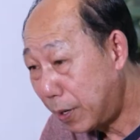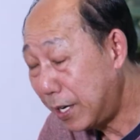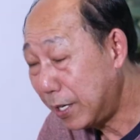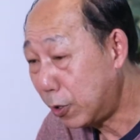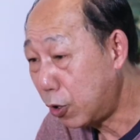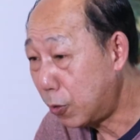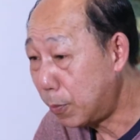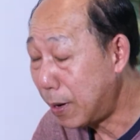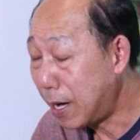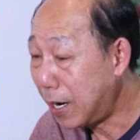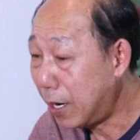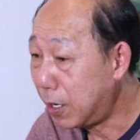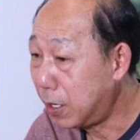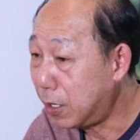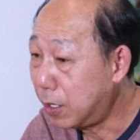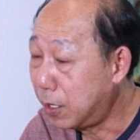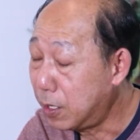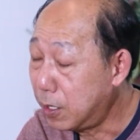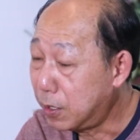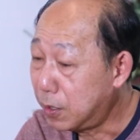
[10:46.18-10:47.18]
ผลิตออกมา
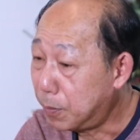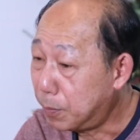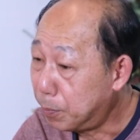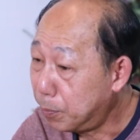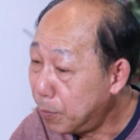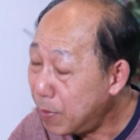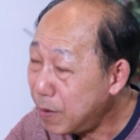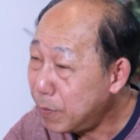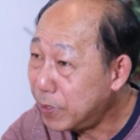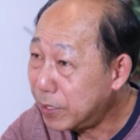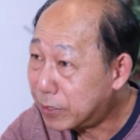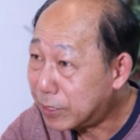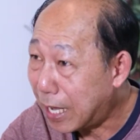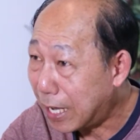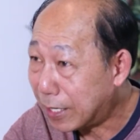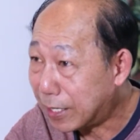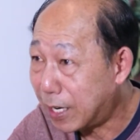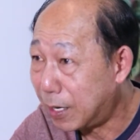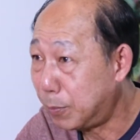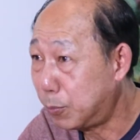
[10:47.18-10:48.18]
ไม่มี
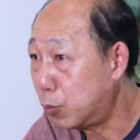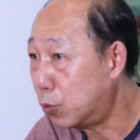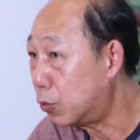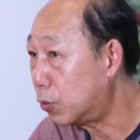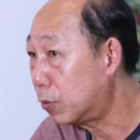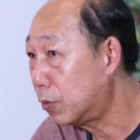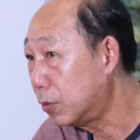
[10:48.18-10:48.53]
สารกันบูด